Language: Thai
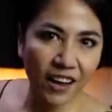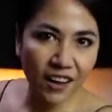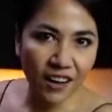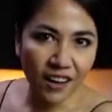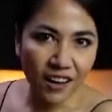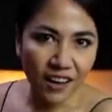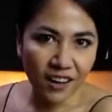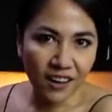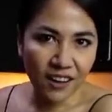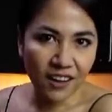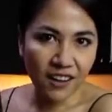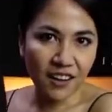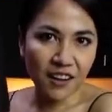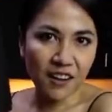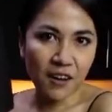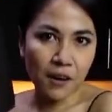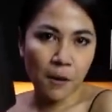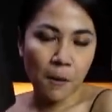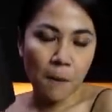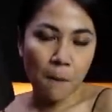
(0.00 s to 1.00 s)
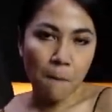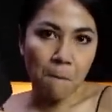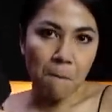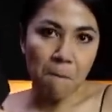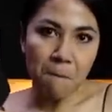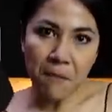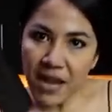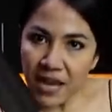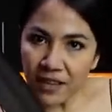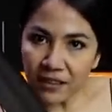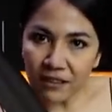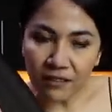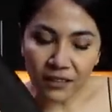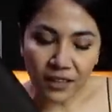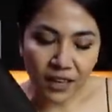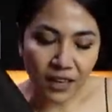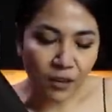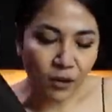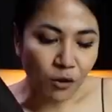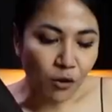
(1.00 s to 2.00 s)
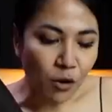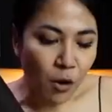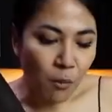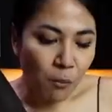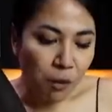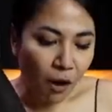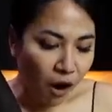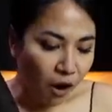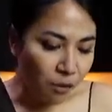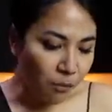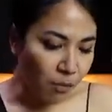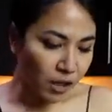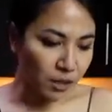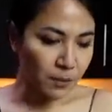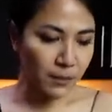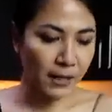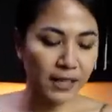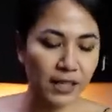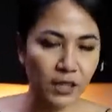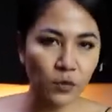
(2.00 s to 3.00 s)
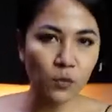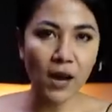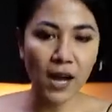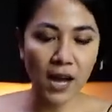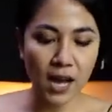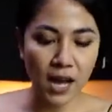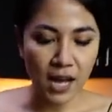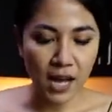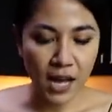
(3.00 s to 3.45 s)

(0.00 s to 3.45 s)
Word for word: ค่ะมีดของเราเพราะมอสกำลังคิดว่า